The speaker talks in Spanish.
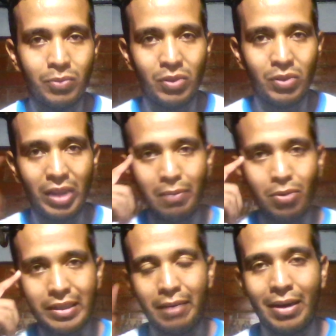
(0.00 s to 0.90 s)
tenemos
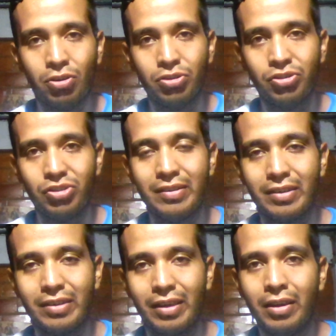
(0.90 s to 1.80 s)
que traer más
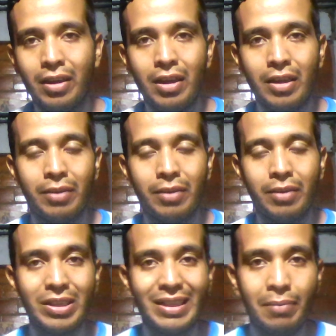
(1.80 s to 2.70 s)
conciencia tenemos
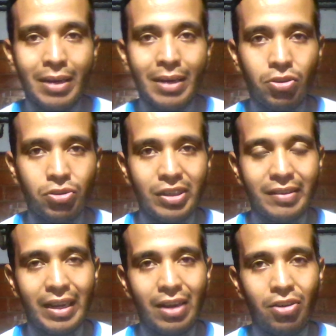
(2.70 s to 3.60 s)
que tener más
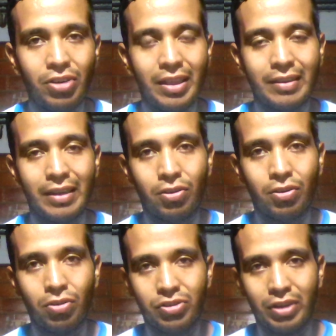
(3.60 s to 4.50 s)
conciencia a la hora de estas
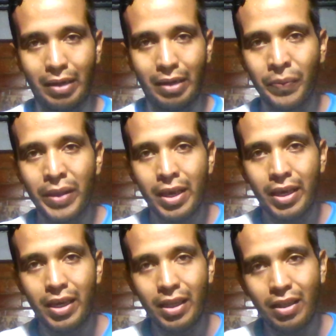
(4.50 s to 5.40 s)
cosas, hermano.
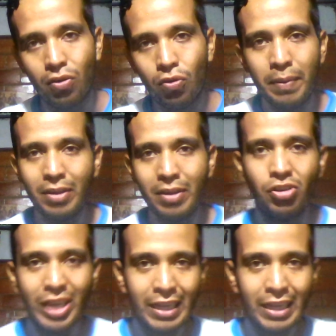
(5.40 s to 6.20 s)
Y discúlpame, yo sé